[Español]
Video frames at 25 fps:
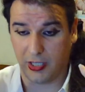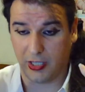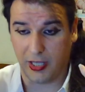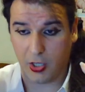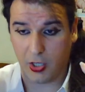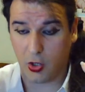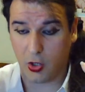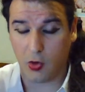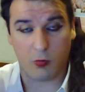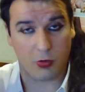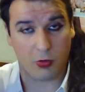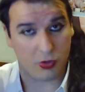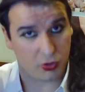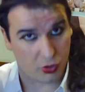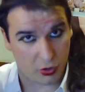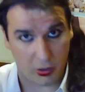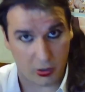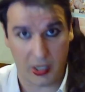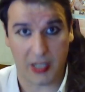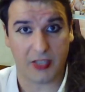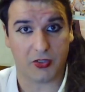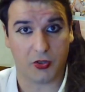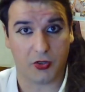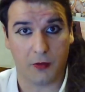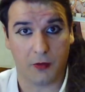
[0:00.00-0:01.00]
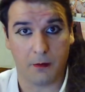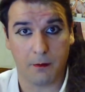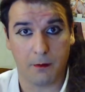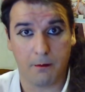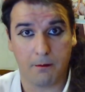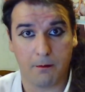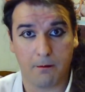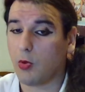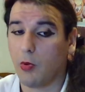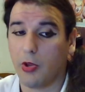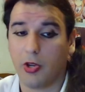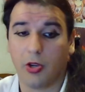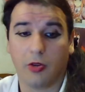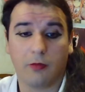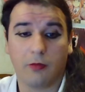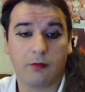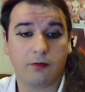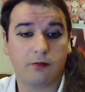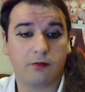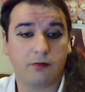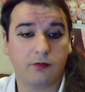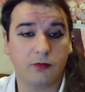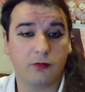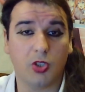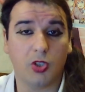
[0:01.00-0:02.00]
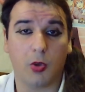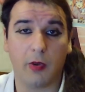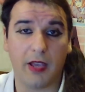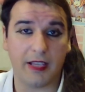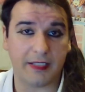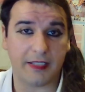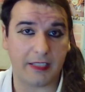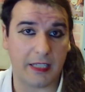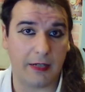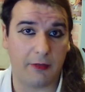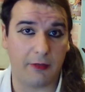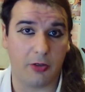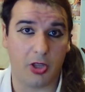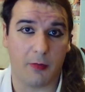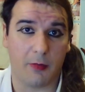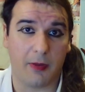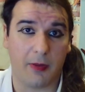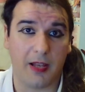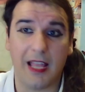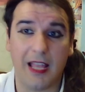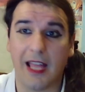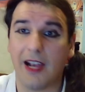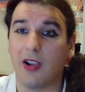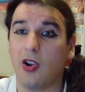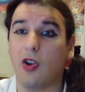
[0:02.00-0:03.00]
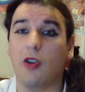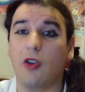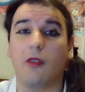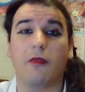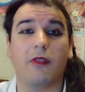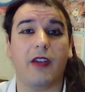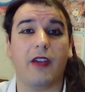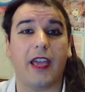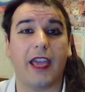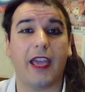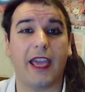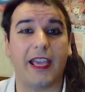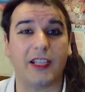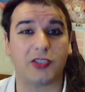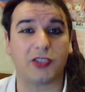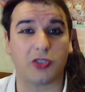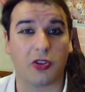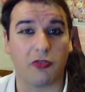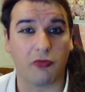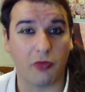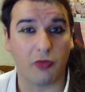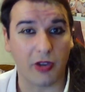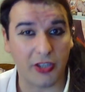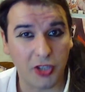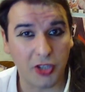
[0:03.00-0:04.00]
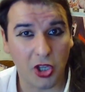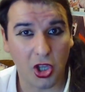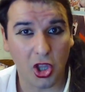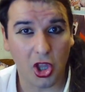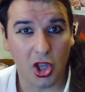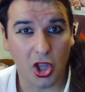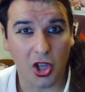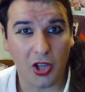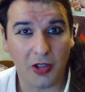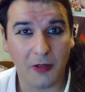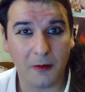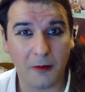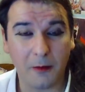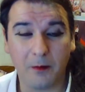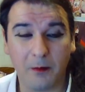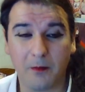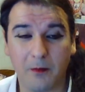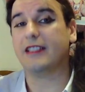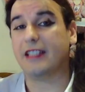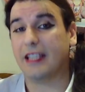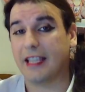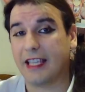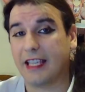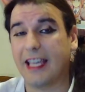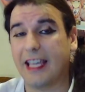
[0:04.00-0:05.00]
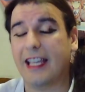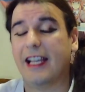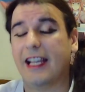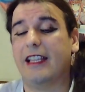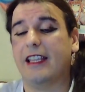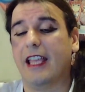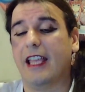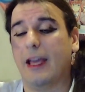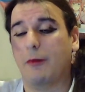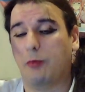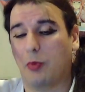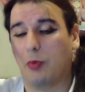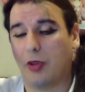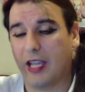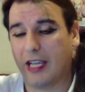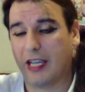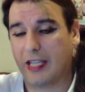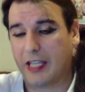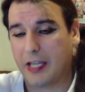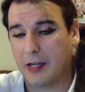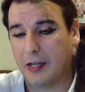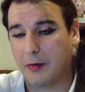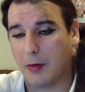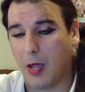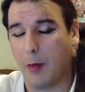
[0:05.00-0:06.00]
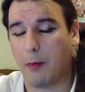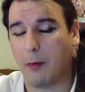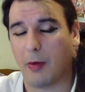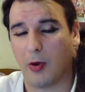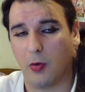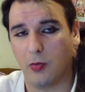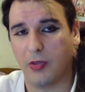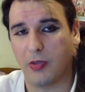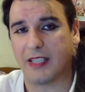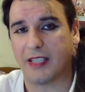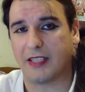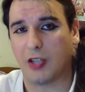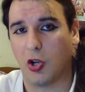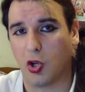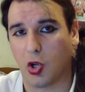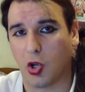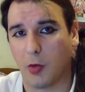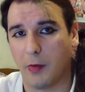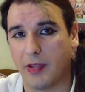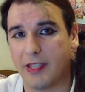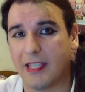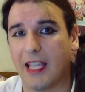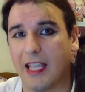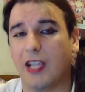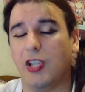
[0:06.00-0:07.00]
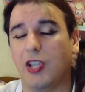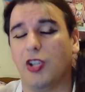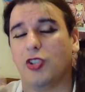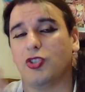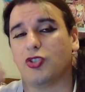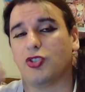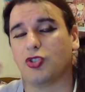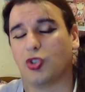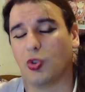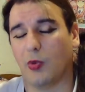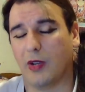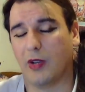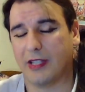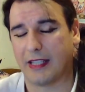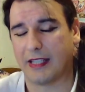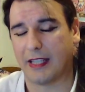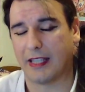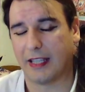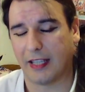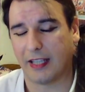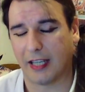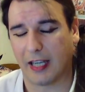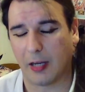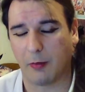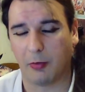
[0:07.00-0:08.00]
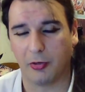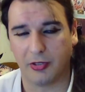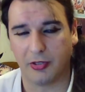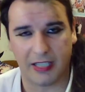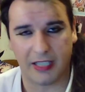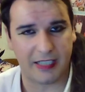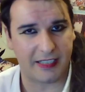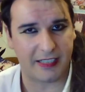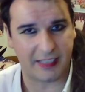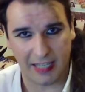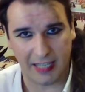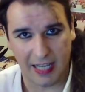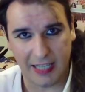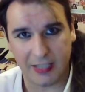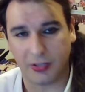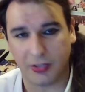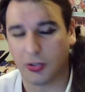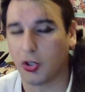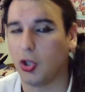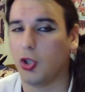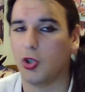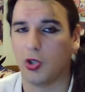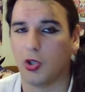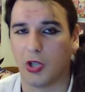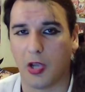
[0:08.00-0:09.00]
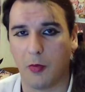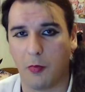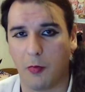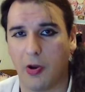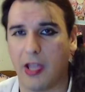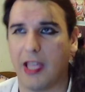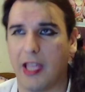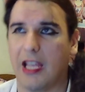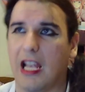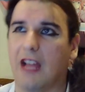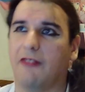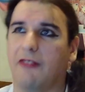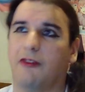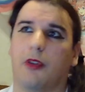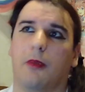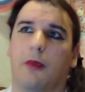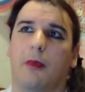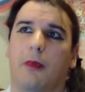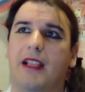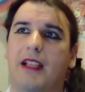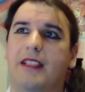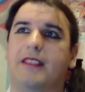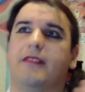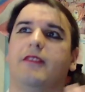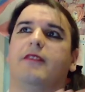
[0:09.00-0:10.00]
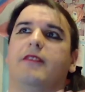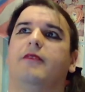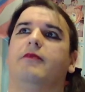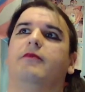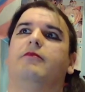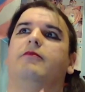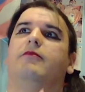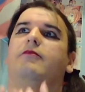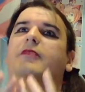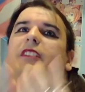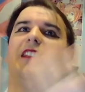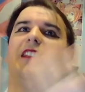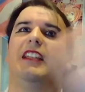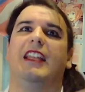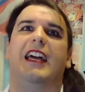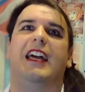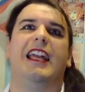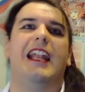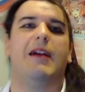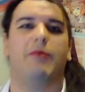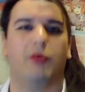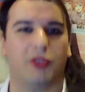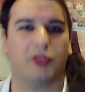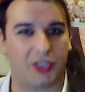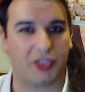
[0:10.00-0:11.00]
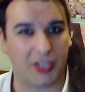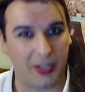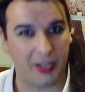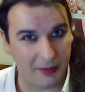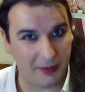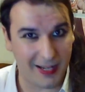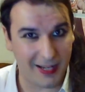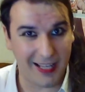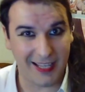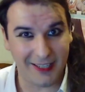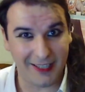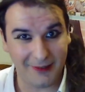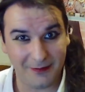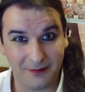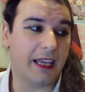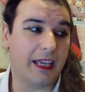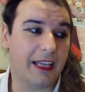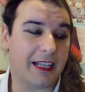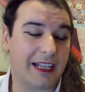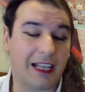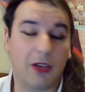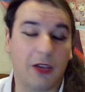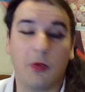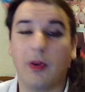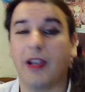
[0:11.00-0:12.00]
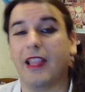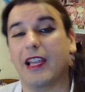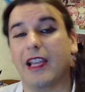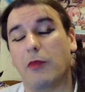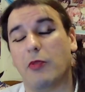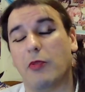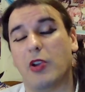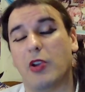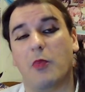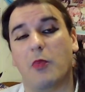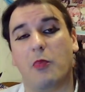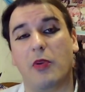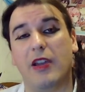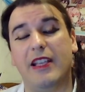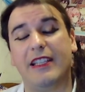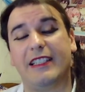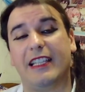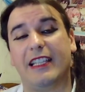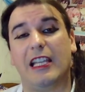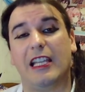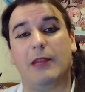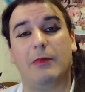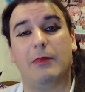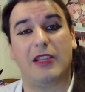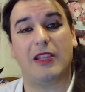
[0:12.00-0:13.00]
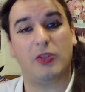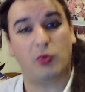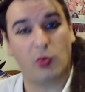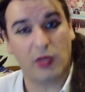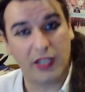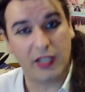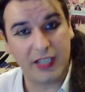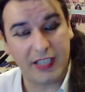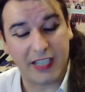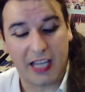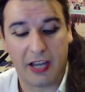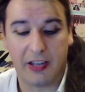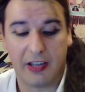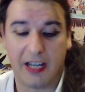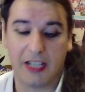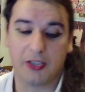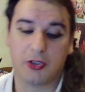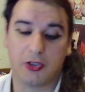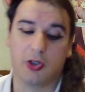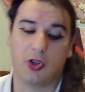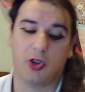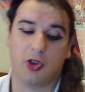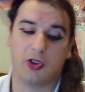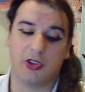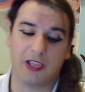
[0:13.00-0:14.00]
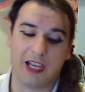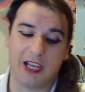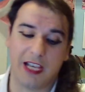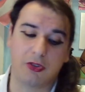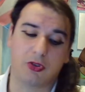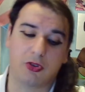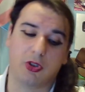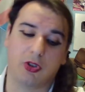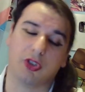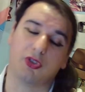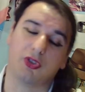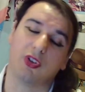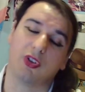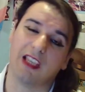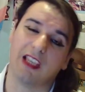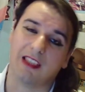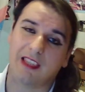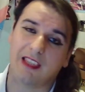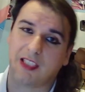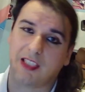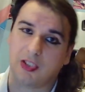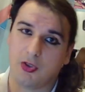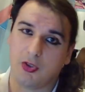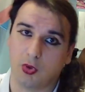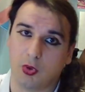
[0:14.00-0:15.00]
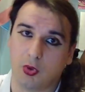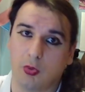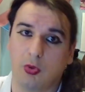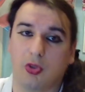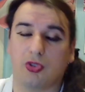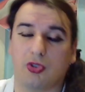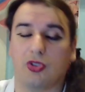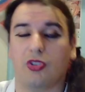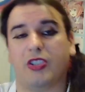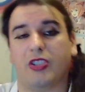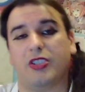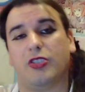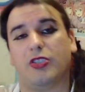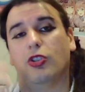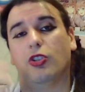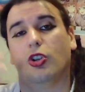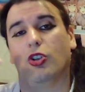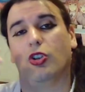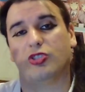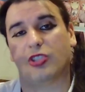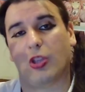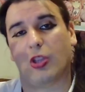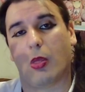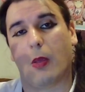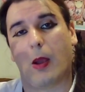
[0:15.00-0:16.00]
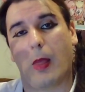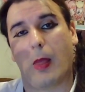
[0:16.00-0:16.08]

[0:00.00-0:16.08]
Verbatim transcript: los agradezco un montonazo. Por eso bueno, no voy a hacer el video más largo. Eso fue todo. Si quieren, pueden escribir más preguntas en los comentarios. Yo voy a tratar de respondérselas todo lo que pueda de la forma más clara posible. Eh, recuerden que, bueno, pueden seguirme en Twitch, que ahora todos los directos que yo hacía antes en YouTube los, los